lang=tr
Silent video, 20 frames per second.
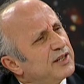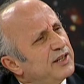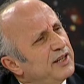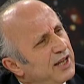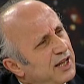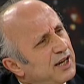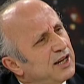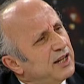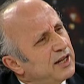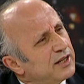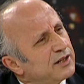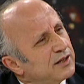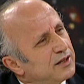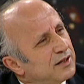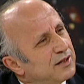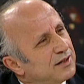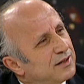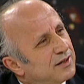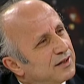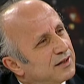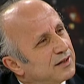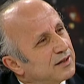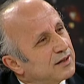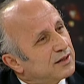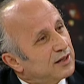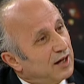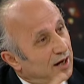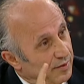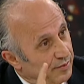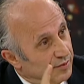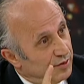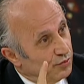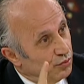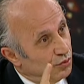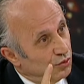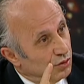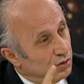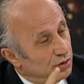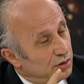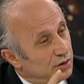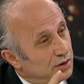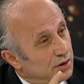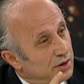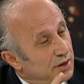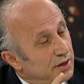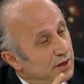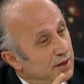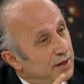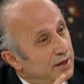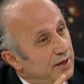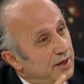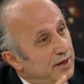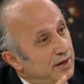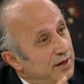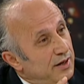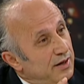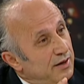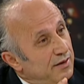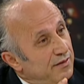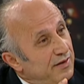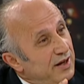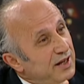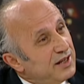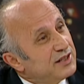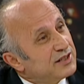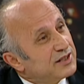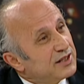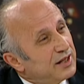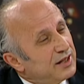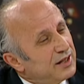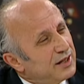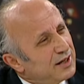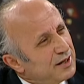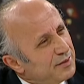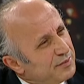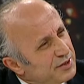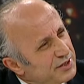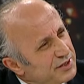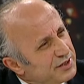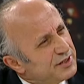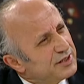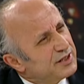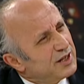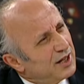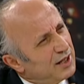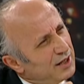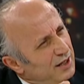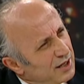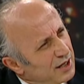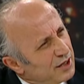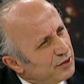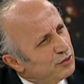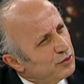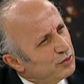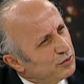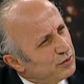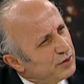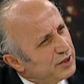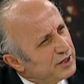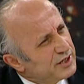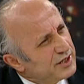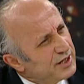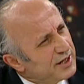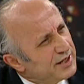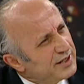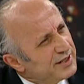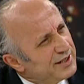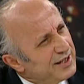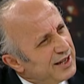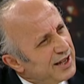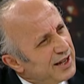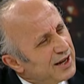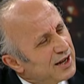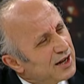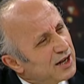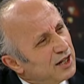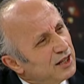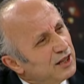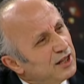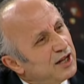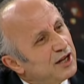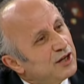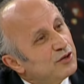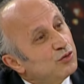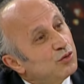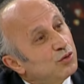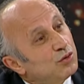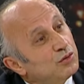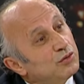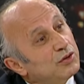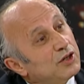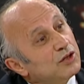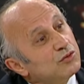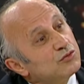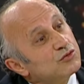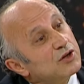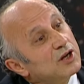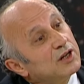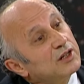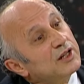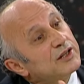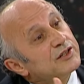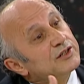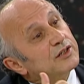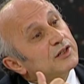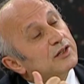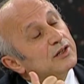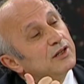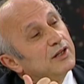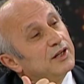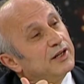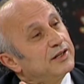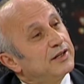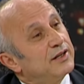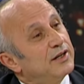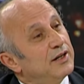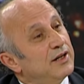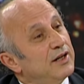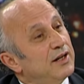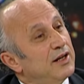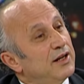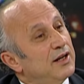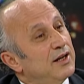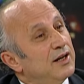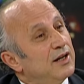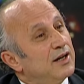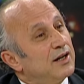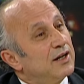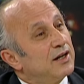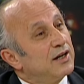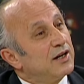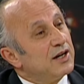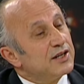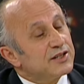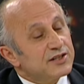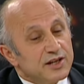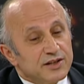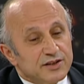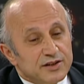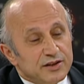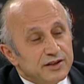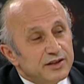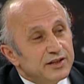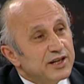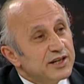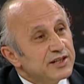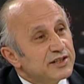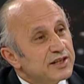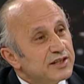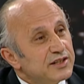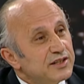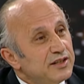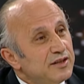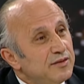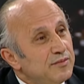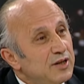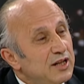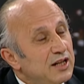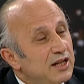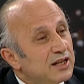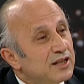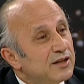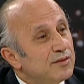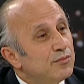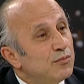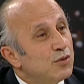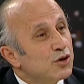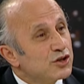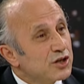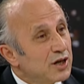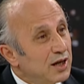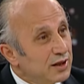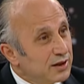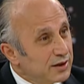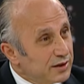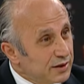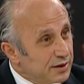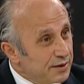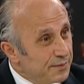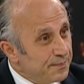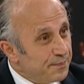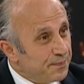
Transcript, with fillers: yerler. Tabir bu. Ve insanlara biz sizi Allah'a götüreceğiz diyerek Allah'ın yolundan uzaklaştırırlar. Kasasını kesesini milletin boşaltır.